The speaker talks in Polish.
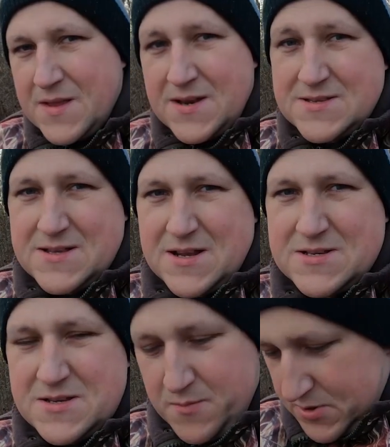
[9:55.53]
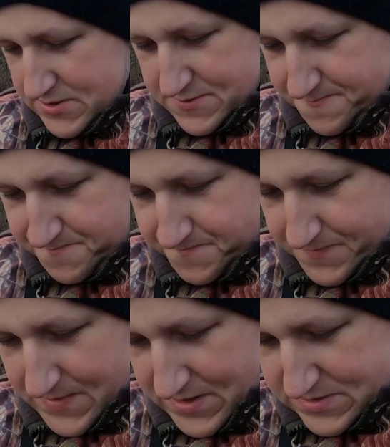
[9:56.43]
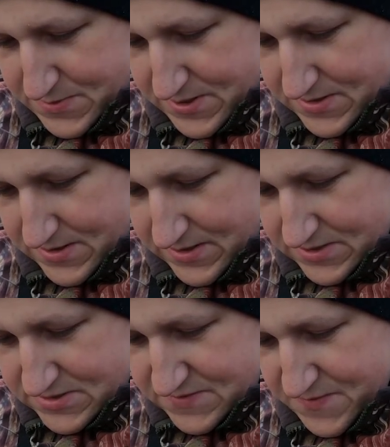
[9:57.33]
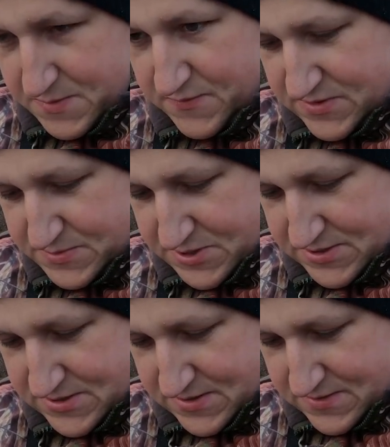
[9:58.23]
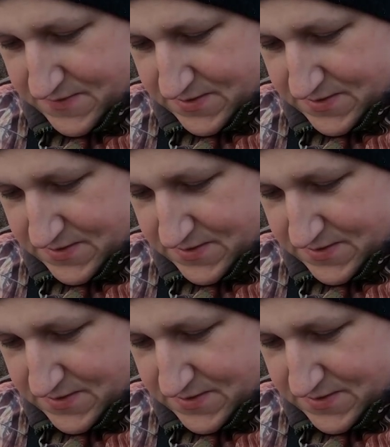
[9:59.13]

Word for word: Teraz na razie nie polecam. Kacper, nagrasz jakiś film o swoim sprzęcie?